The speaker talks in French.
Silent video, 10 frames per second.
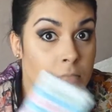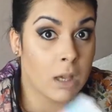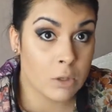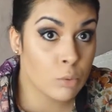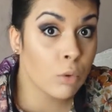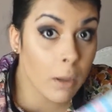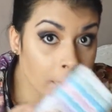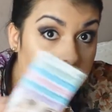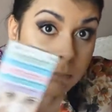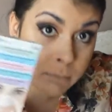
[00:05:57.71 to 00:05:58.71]
bah, ils sont quand
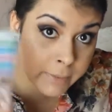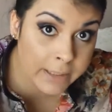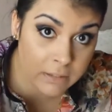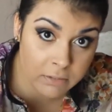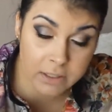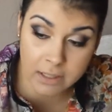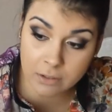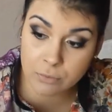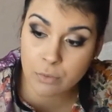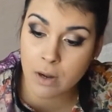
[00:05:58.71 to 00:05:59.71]
même bien
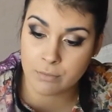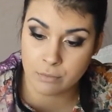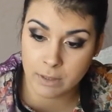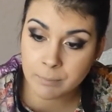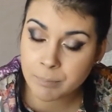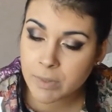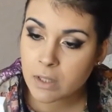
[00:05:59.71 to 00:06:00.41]
efficaces, faut l'avouer.